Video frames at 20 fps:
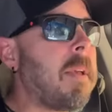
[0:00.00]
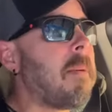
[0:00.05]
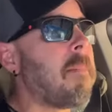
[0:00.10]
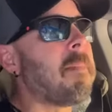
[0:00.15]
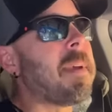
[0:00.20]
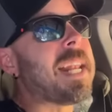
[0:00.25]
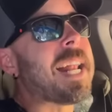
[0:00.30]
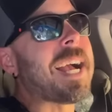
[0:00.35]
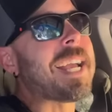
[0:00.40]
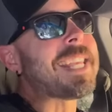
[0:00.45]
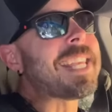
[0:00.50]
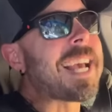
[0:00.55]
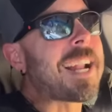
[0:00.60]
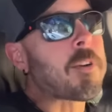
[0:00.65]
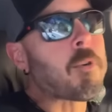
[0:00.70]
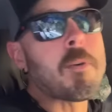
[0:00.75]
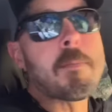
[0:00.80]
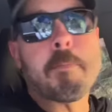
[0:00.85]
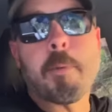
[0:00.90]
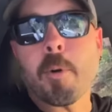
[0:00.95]
Mira, y
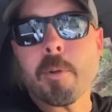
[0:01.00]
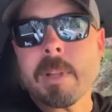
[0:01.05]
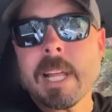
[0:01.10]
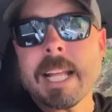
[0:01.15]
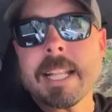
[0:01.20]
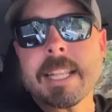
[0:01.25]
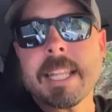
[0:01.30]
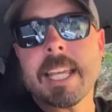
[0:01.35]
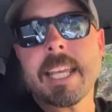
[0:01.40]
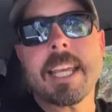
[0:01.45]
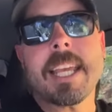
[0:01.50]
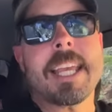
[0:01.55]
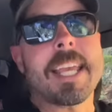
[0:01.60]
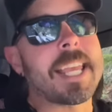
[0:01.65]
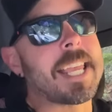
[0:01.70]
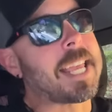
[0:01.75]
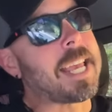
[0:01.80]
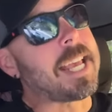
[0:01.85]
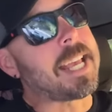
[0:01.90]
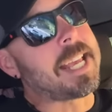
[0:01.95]
algo importante
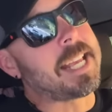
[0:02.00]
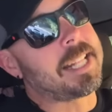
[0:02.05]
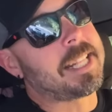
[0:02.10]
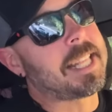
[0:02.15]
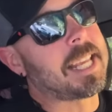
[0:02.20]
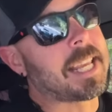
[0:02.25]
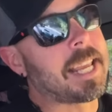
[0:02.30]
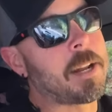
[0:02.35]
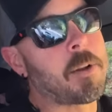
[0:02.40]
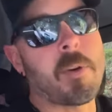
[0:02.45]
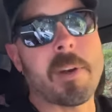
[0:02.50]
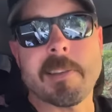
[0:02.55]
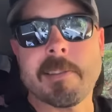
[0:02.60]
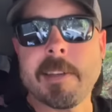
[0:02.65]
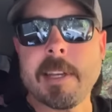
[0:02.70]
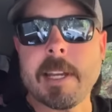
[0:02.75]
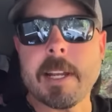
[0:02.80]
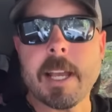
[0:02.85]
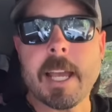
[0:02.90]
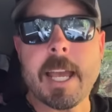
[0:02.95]
que te quiero
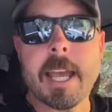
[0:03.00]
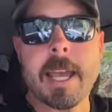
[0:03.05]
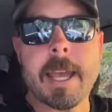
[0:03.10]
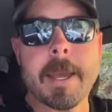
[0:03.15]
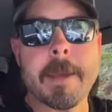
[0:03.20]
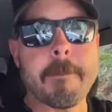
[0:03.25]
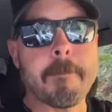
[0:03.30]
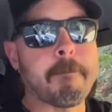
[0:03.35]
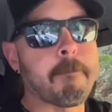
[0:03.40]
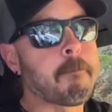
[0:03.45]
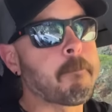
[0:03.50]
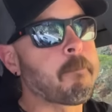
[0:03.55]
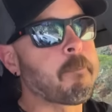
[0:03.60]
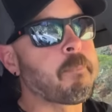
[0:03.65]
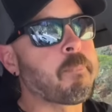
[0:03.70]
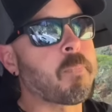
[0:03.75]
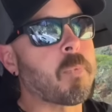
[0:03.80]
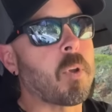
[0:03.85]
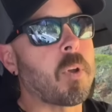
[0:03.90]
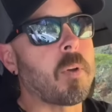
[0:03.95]
decir, eh,
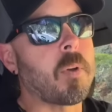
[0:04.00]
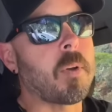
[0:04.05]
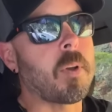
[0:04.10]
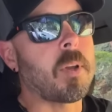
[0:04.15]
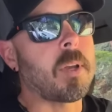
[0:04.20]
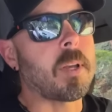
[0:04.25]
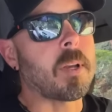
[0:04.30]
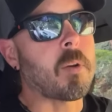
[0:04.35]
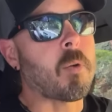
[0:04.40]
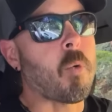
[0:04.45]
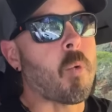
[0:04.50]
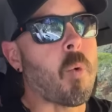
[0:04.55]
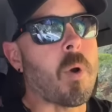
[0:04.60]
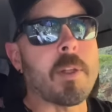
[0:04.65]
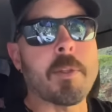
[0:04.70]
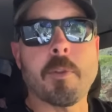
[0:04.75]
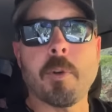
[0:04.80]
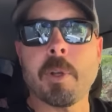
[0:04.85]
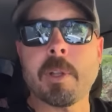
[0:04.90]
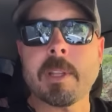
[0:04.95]

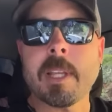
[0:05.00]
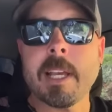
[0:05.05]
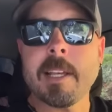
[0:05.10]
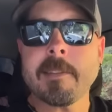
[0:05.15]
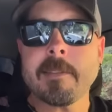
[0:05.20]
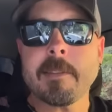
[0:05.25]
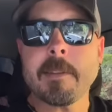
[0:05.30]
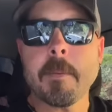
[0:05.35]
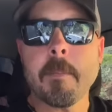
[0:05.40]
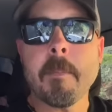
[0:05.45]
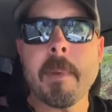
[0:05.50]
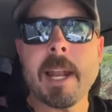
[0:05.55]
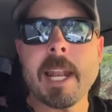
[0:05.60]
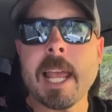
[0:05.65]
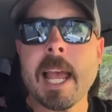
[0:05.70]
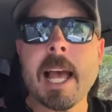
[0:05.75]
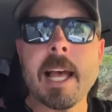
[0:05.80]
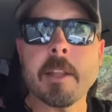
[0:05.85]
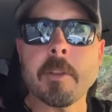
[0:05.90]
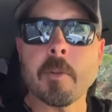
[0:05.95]
cuando estés
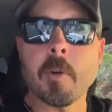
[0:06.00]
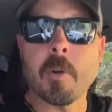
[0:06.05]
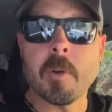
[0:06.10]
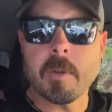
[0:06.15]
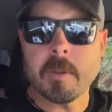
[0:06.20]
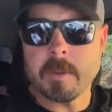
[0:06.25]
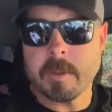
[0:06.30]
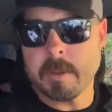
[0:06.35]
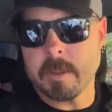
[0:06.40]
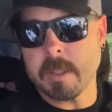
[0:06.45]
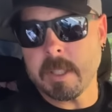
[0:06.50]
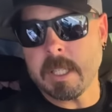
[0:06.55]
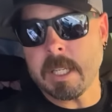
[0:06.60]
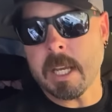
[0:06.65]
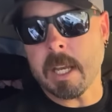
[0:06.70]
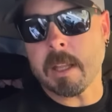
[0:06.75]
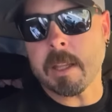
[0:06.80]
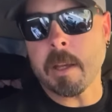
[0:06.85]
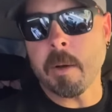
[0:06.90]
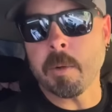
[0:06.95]
manejando y
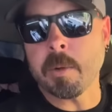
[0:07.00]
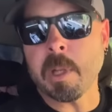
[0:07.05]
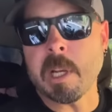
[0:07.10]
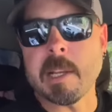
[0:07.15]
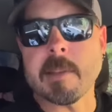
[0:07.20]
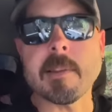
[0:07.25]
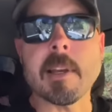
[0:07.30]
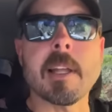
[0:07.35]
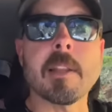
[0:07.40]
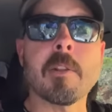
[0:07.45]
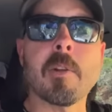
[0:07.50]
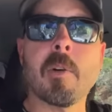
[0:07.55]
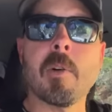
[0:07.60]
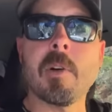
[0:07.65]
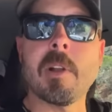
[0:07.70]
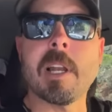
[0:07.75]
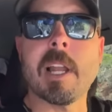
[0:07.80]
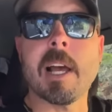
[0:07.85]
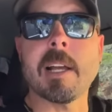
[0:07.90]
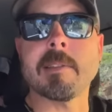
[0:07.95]
estés
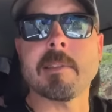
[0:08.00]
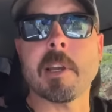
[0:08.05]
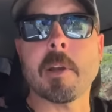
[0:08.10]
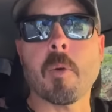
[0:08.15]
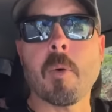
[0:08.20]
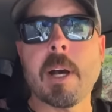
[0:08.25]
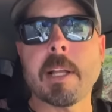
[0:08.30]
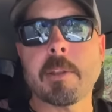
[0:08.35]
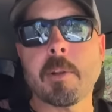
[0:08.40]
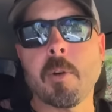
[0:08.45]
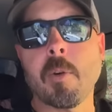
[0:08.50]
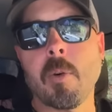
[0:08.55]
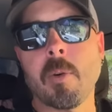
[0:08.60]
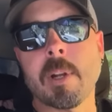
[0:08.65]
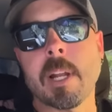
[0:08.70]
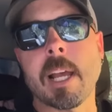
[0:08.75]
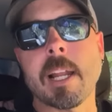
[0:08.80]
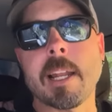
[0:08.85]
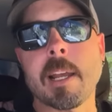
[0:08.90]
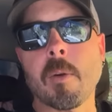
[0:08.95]
utilizando la H4 o
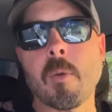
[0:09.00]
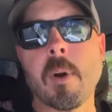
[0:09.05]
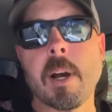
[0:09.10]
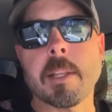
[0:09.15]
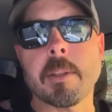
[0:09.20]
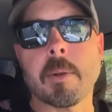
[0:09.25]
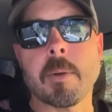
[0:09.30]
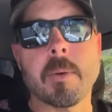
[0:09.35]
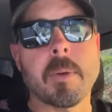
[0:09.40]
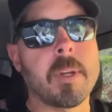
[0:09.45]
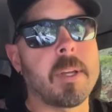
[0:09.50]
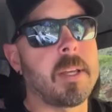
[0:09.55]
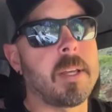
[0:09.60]
la L4,